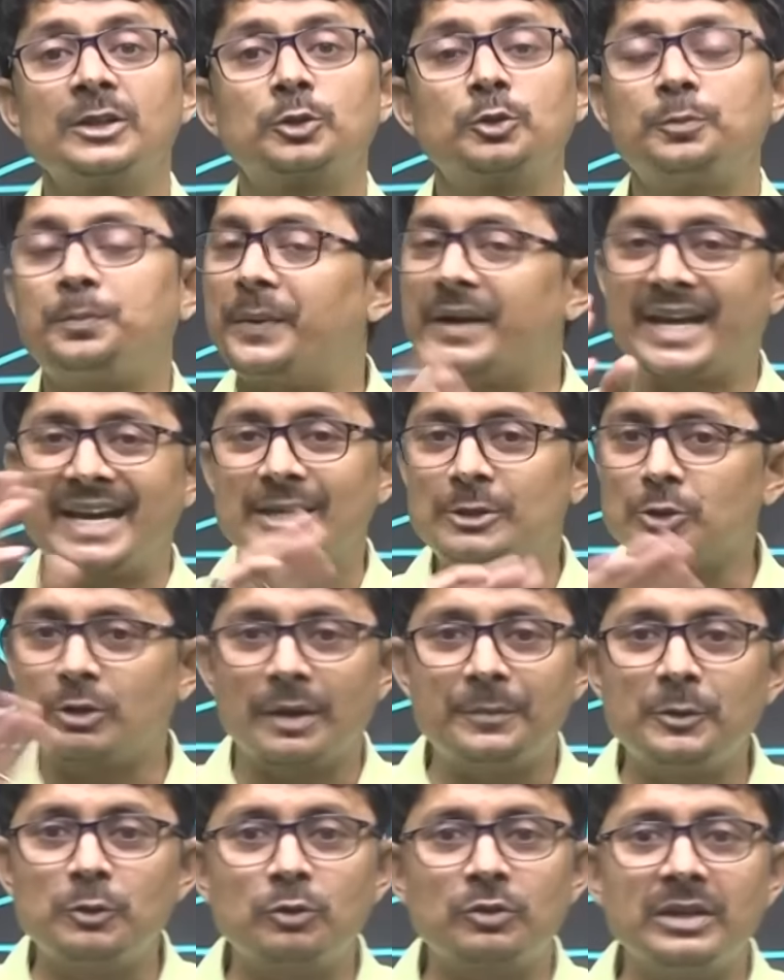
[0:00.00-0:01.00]
तो पढ़ाई तो
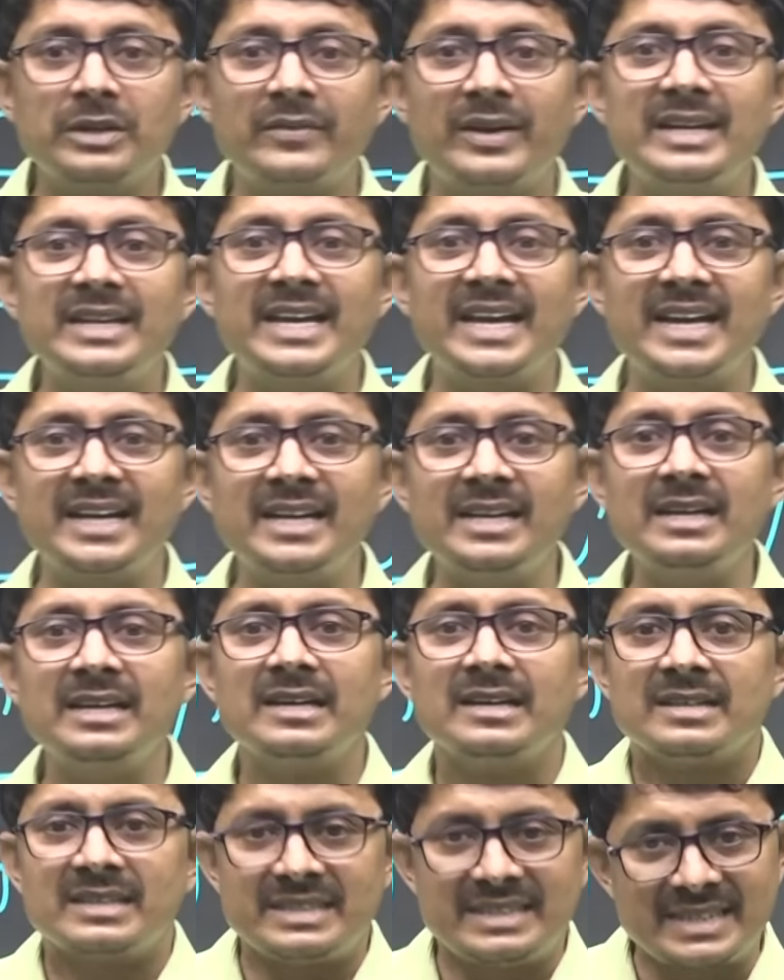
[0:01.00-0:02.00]
कभी रुकने वाली है नहीं
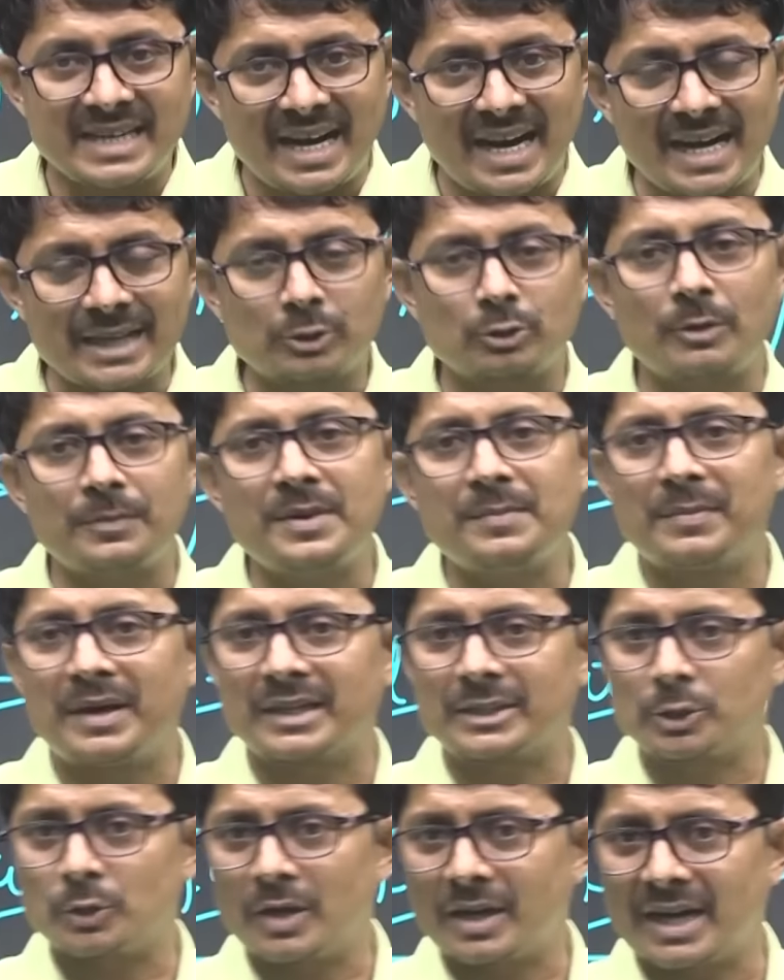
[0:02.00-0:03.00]
यहाँ तो अभी
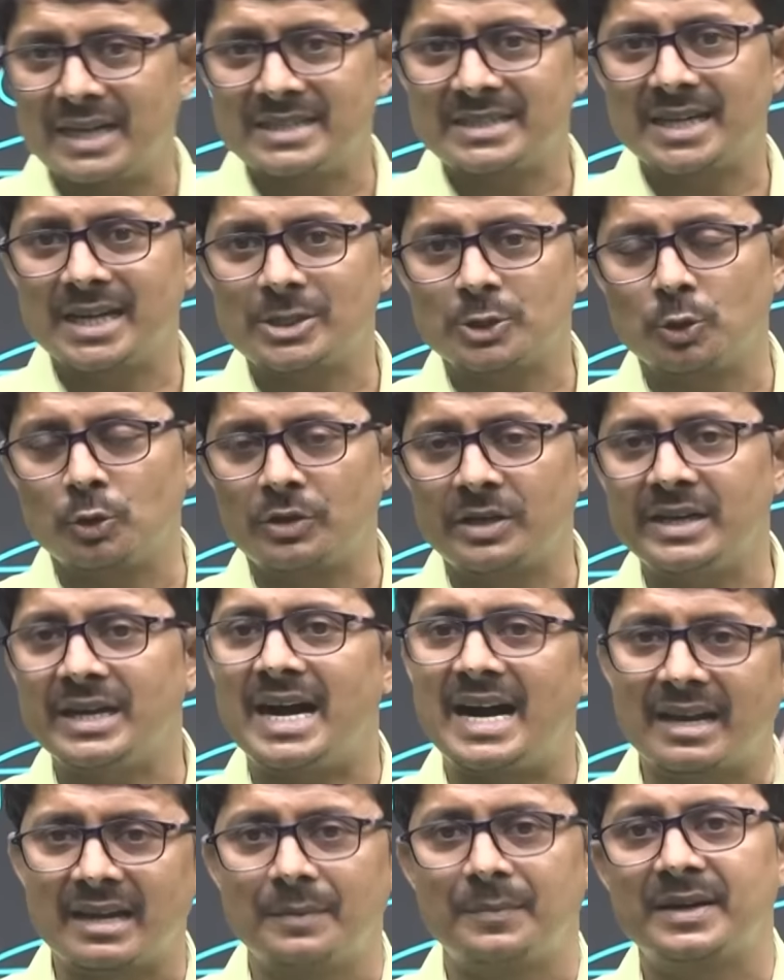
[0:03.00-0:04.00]
महत्वाकांक्षा छोटी
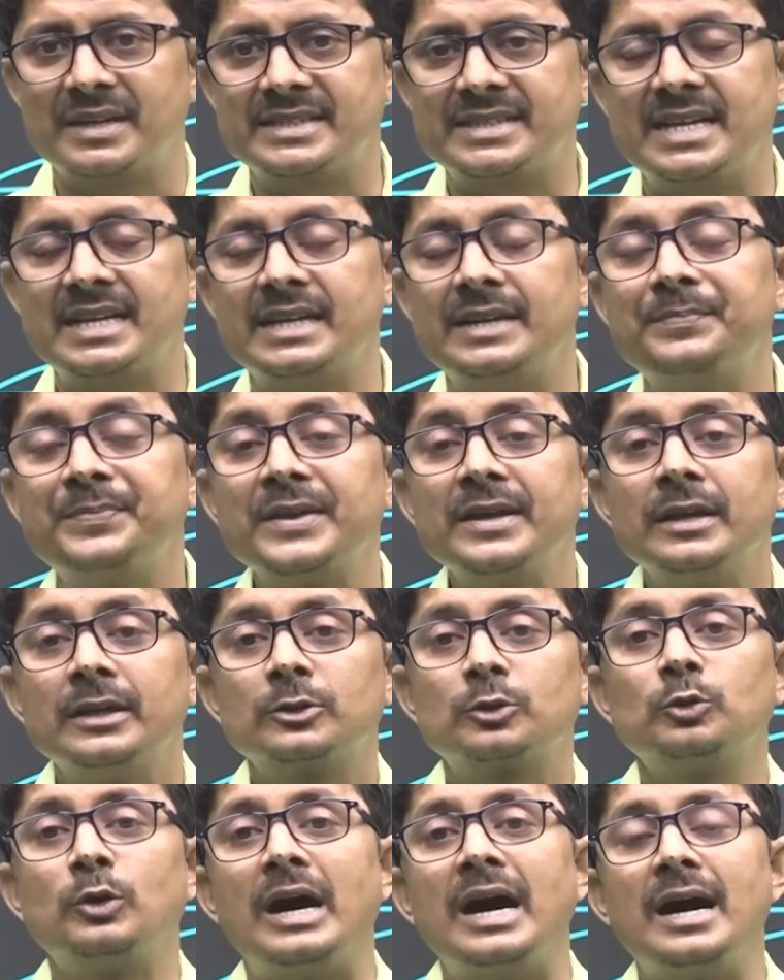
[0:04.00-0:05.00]
आगे बढ़ जाएगी
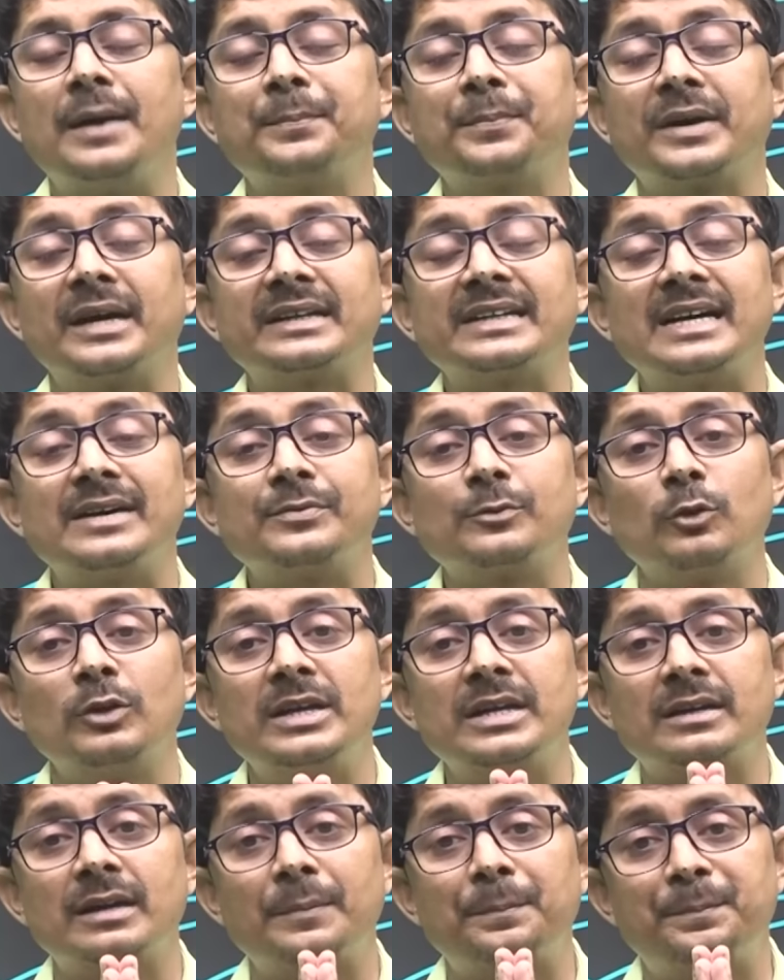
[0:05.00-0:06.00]
तो आप कट ऑफ को
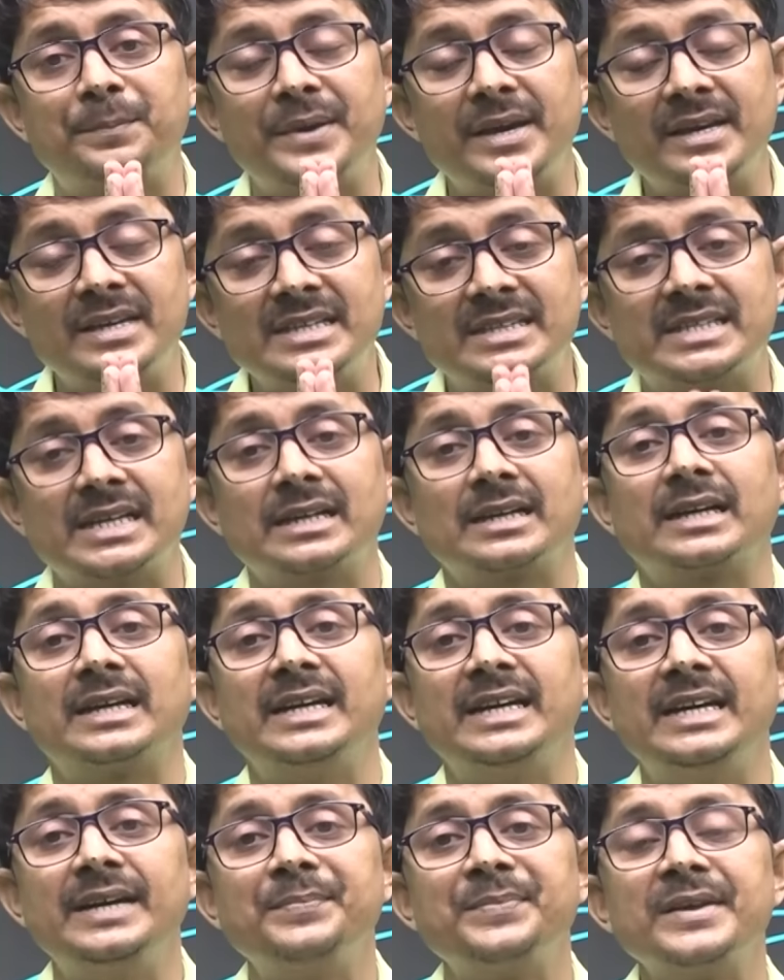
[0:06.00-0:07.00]
लेकर बेहिचक
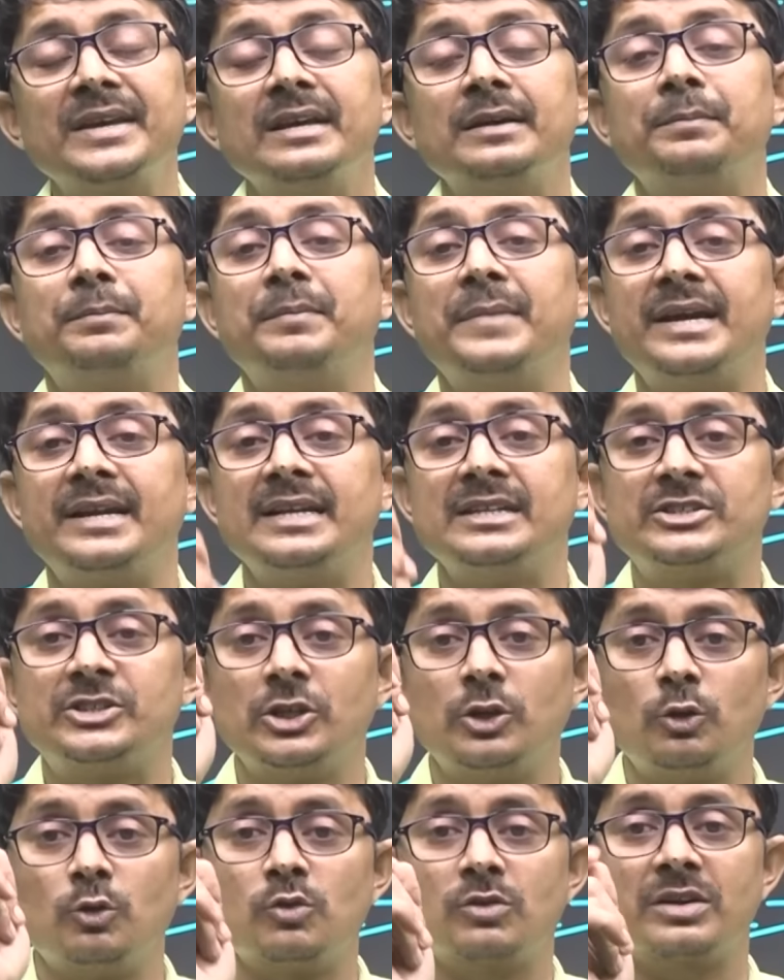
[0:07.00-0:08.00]
रहें मैंने
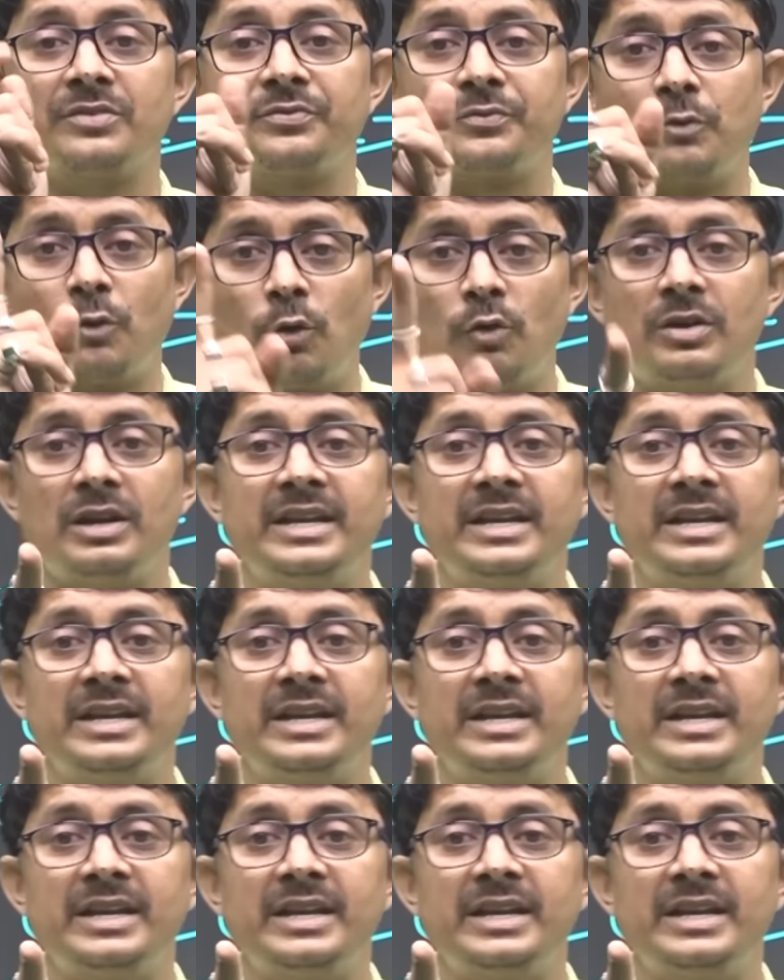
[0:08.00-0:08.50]
जिन लोगों के फ़ोन